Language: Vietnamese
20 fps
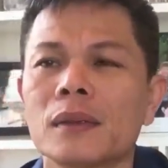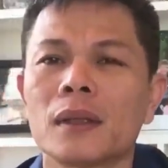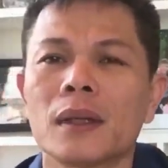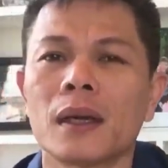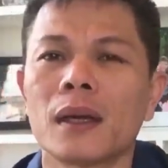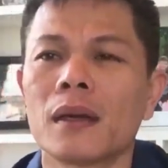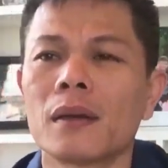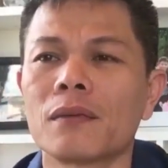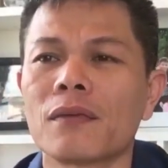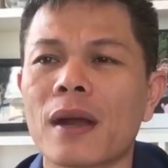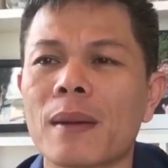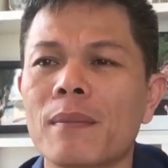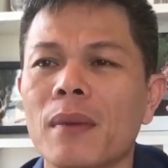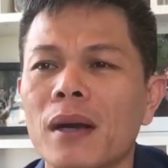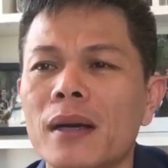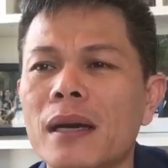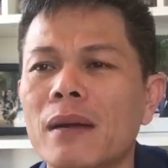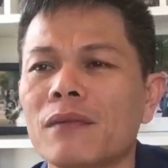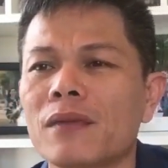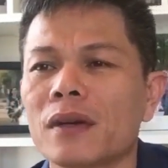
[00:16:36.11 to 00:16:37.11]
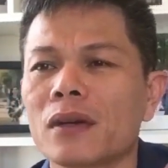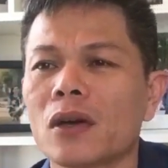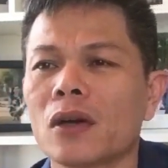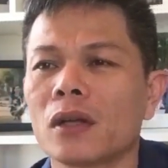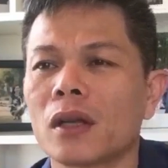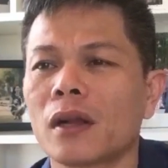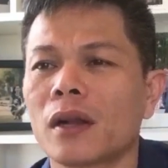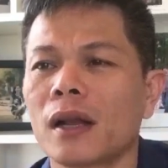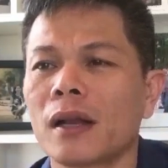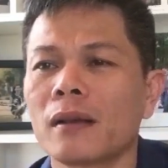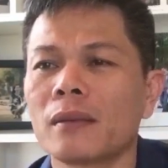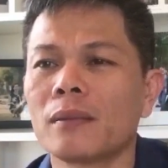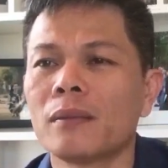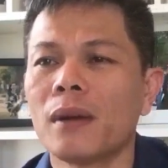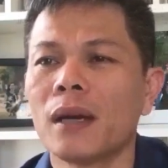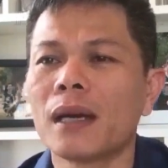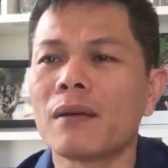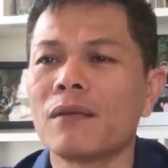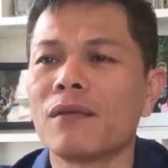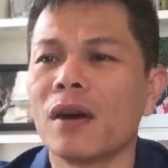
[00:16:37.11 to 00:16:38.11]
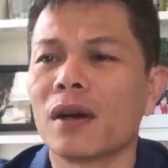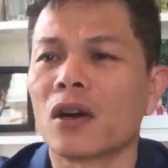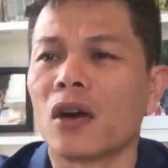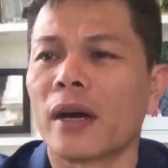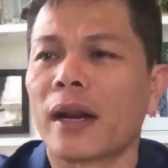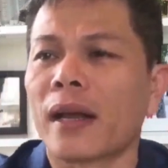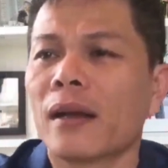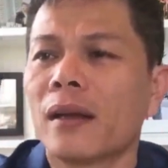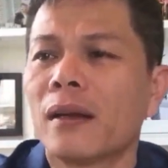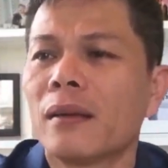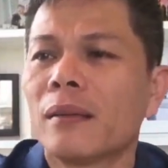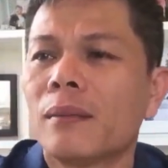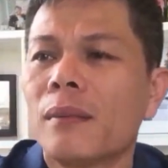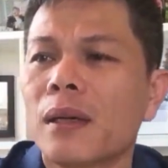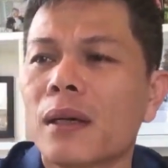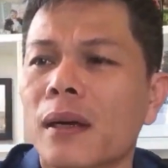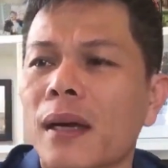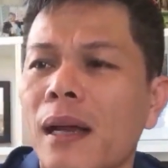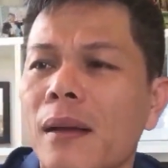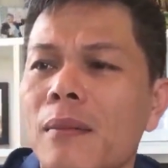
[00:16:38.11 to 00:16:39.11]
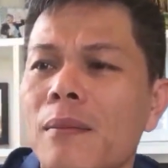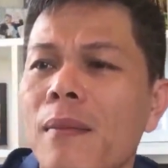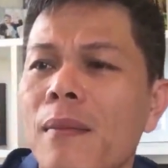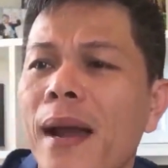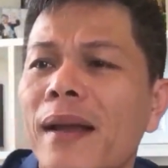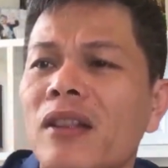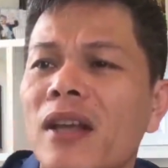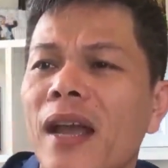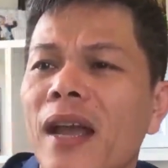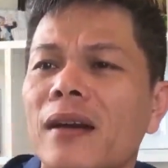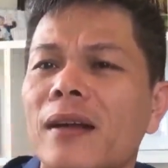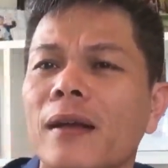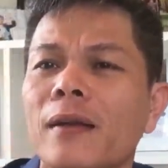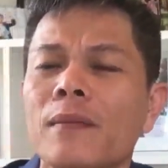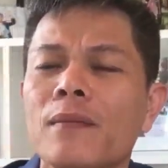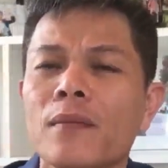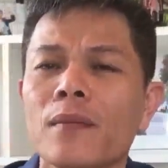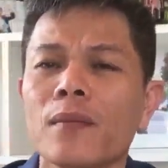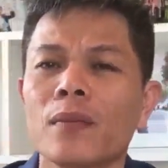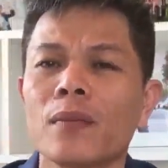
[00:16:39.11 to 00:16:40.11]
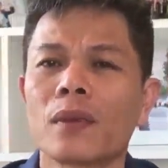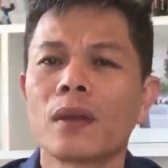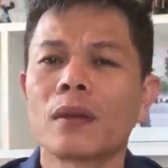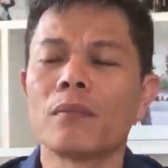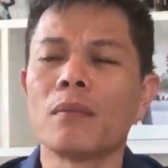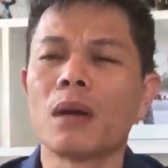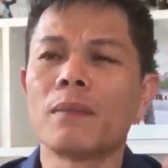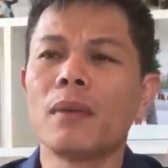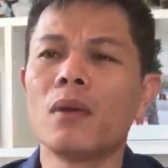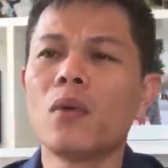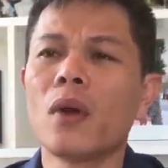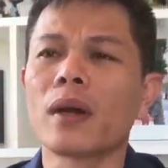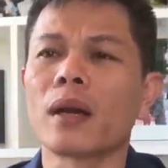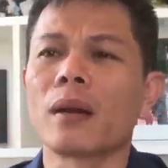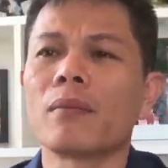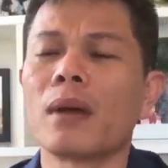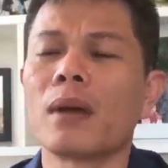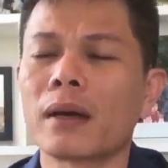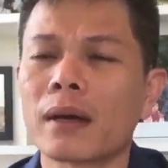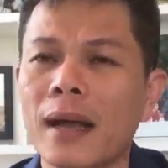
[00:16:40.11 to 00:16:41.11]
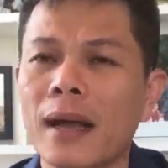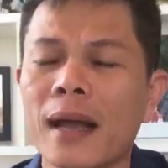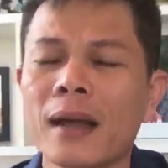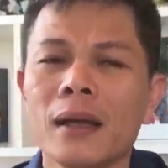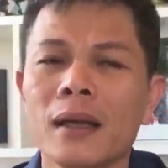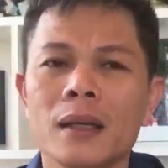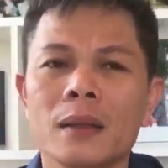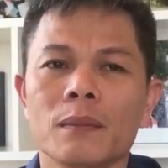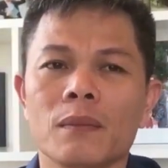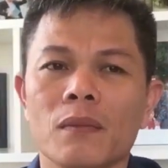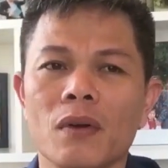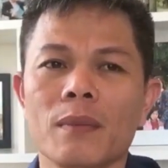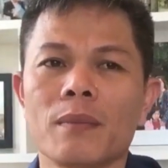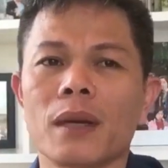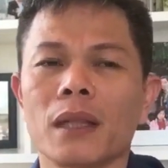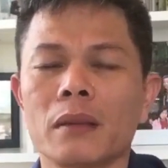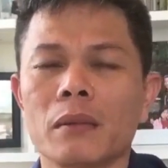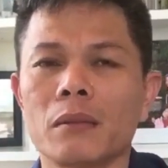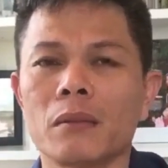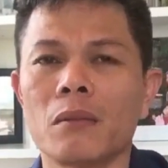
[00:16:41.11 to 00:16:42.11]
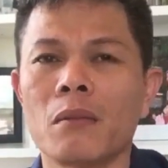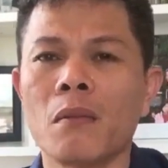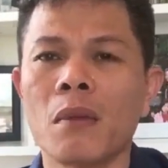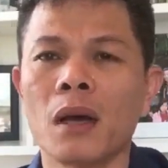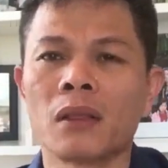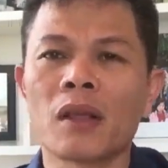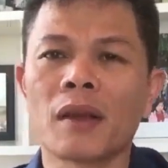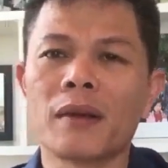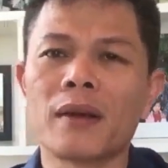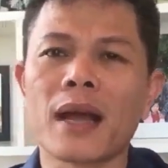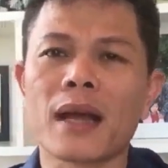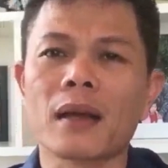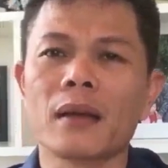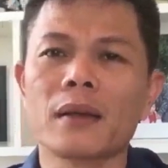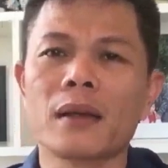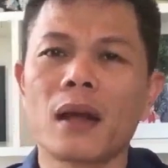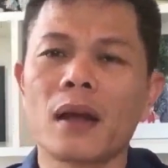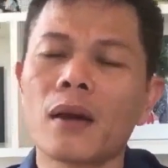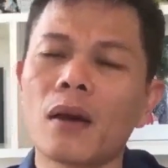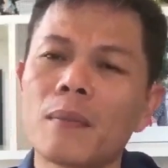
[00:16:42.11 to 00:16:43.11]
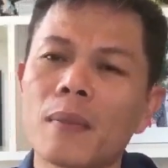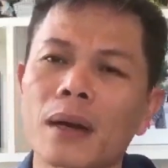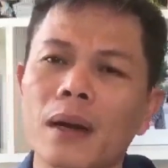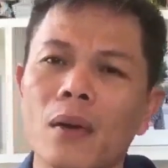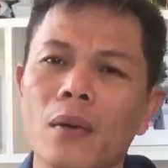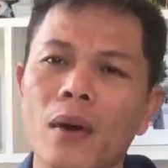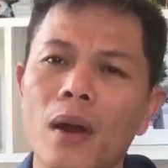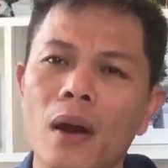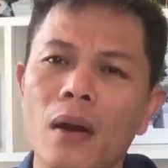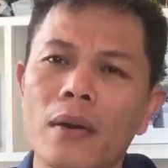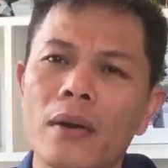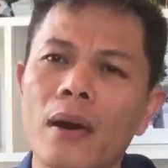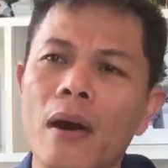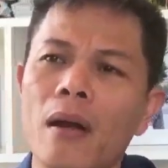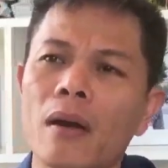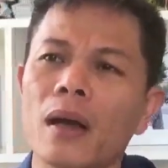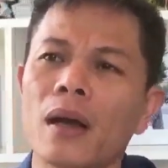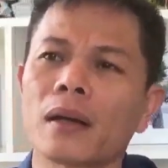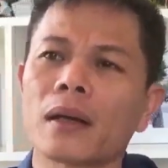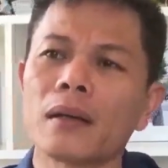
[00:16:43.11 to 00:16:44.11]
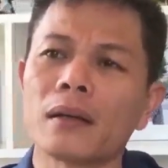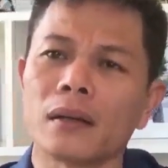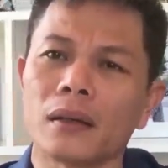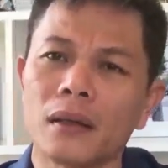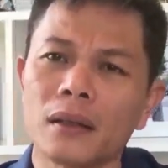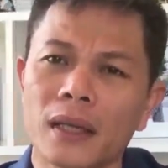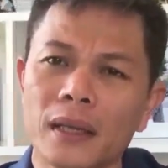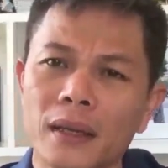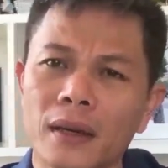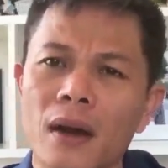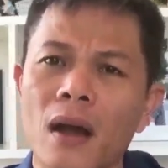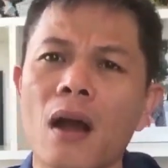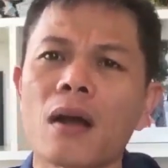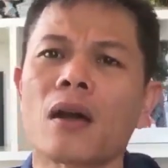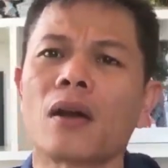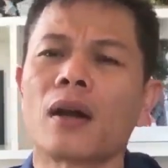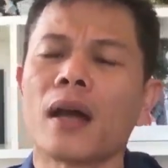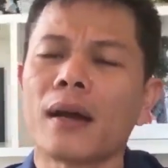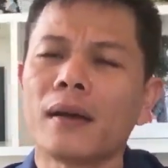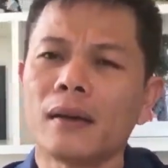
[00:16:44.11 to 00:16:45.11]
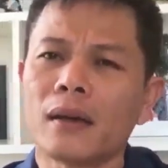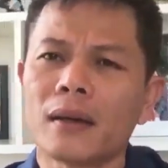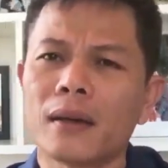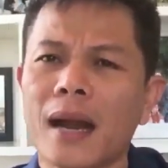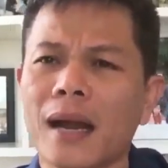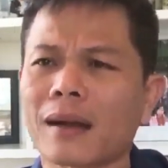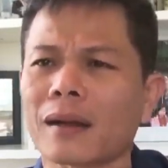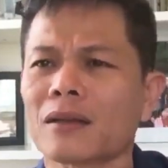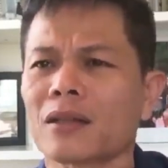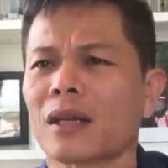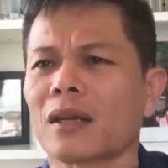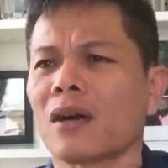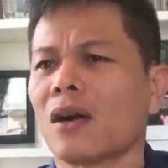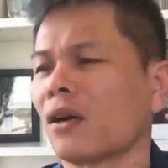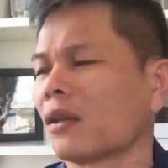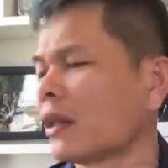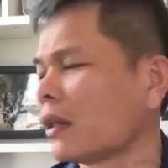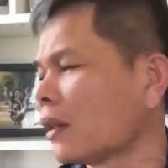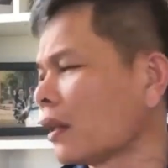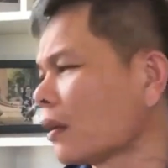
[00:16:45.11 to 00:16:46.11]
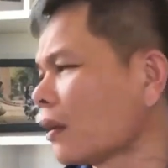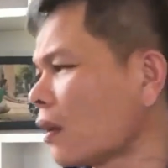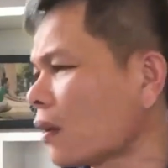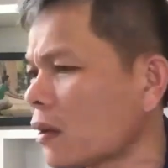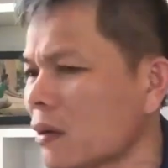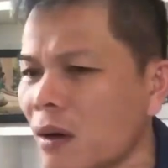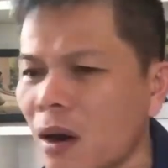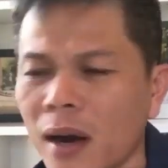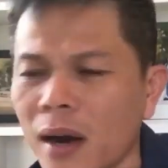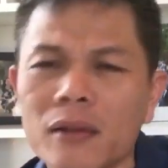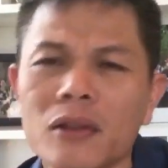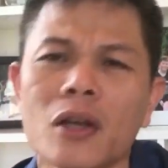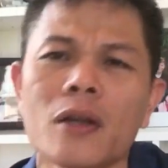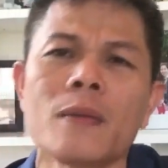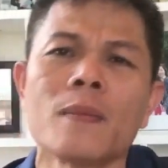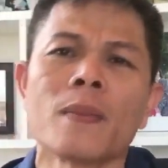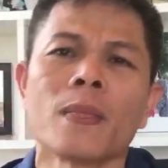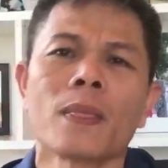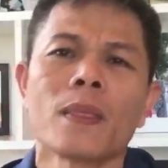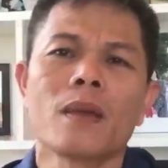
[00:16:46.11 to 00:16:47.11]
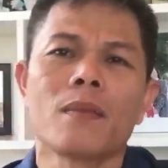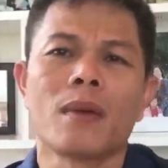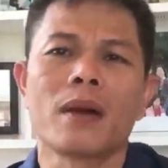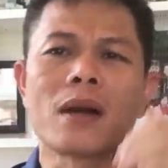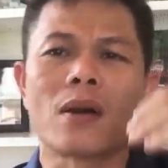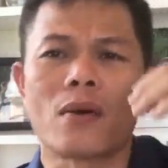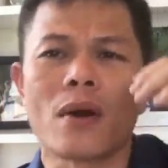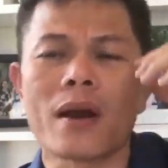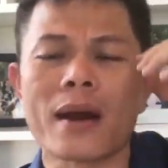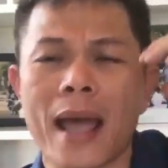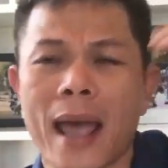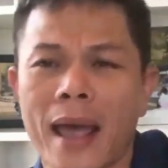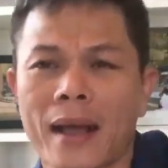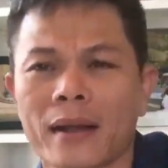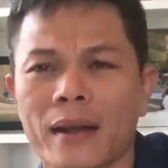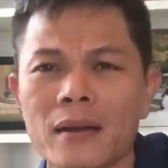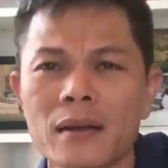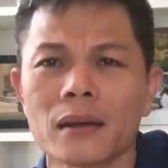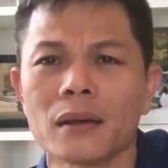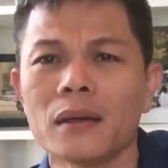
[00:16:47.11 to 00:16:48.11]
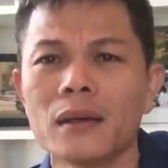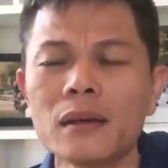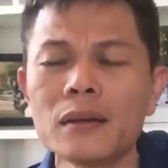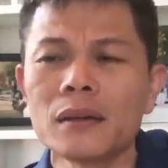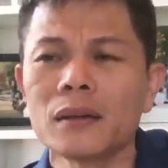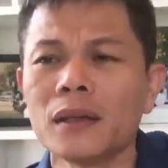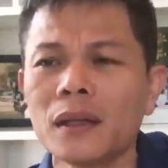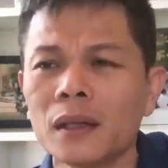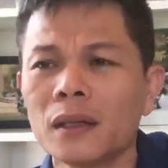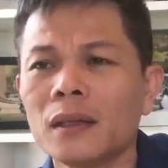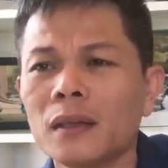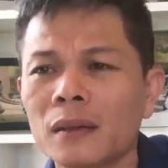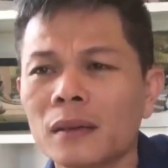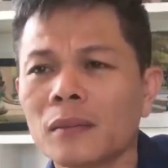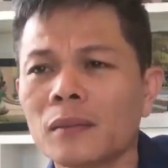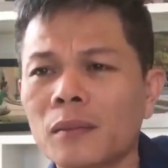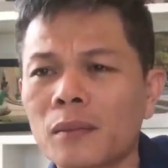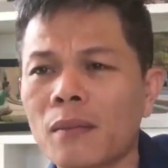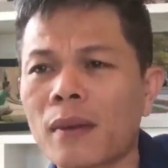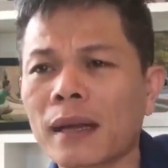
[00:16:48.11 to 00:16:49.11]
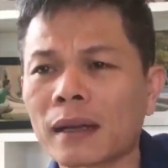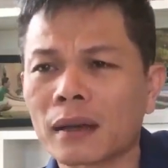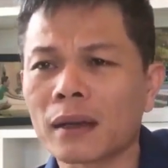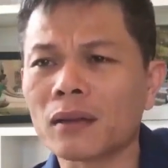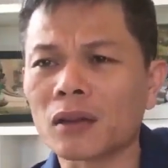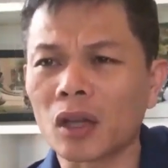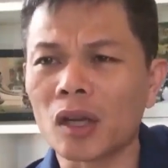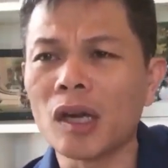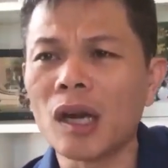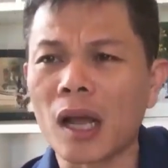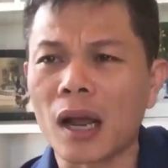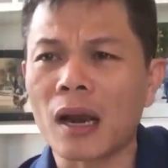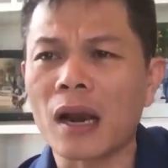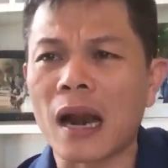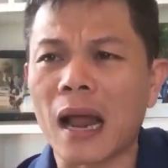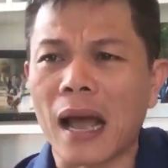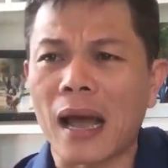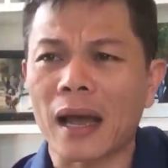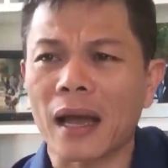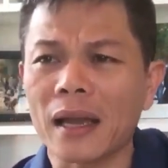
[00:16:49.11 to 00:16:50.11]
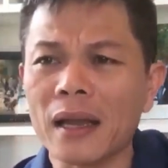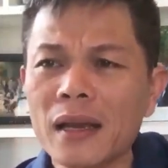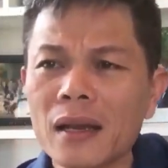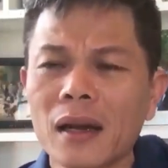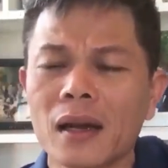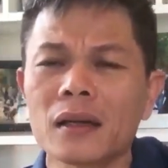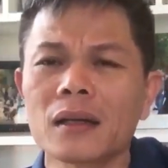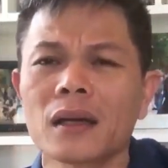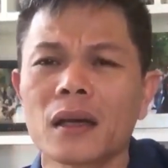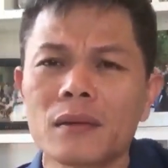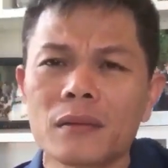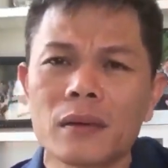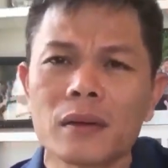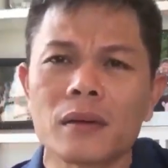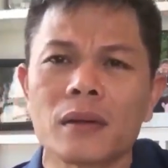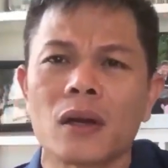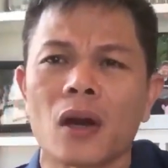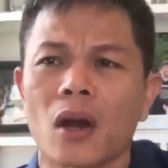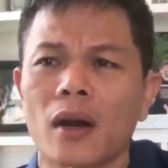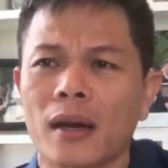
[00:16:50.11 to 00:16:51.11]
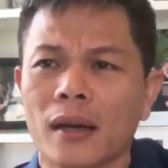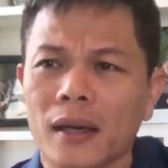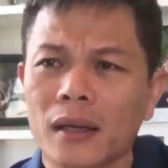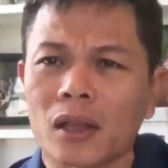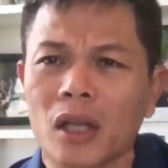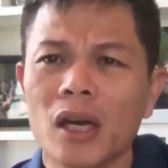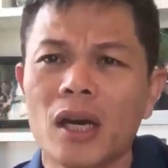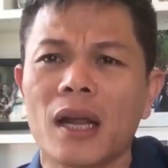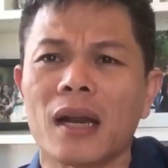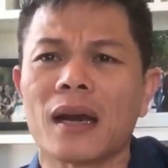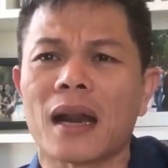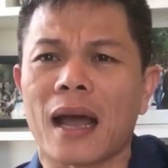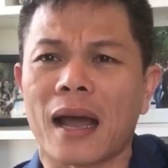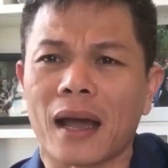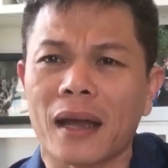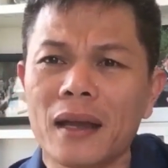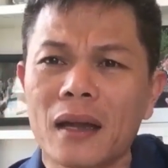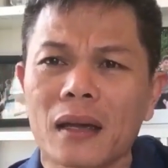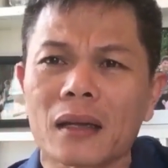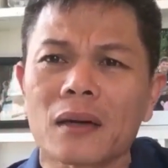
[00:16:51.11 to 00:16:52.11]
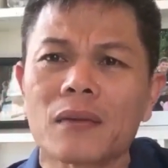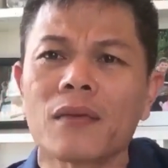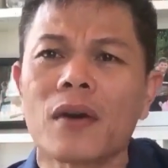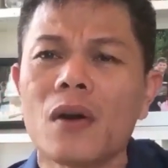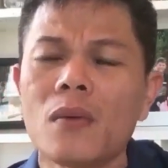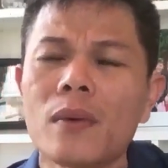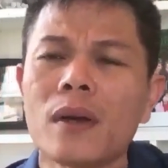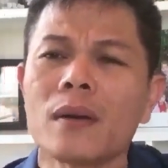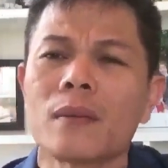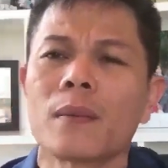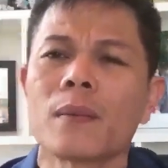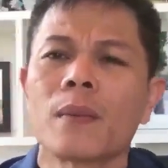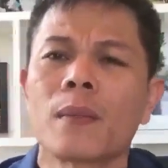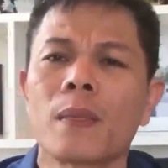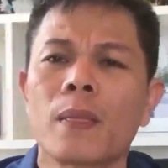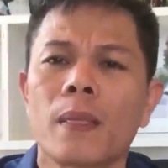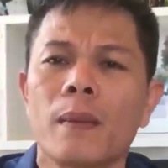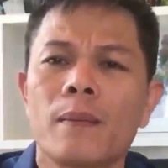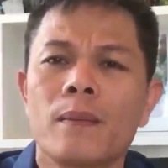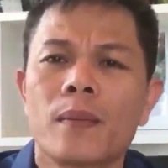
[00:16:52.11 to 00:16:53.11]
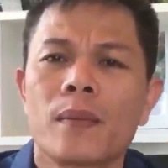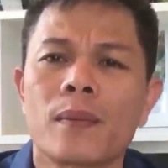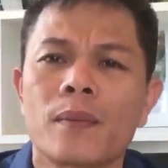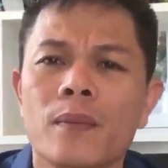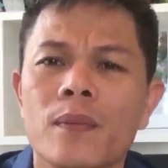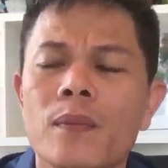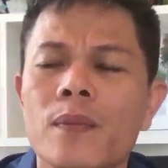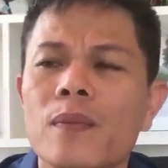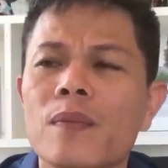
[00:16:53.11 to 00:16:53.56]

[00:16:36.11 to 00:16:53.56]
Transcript: à, và mới năm vừa rồi thôi này mới năm vừa rồi đây mới cái đây có mấy tháng này mình mới quyết định mình ra với mình mình thấy đất ở đó nó bắt đầu nó nó lên cái ngưỡng dĩ nhiên nó còn lên nữa đất ở Sài Gòn này thì nó nó lên thôi nhưng bắt đầu nó đạt cái ngưỡng mà cái tỷ lệ lãi ở trên gọi là cái tỷ lệ lãi ở trên vốn đó. Ừ.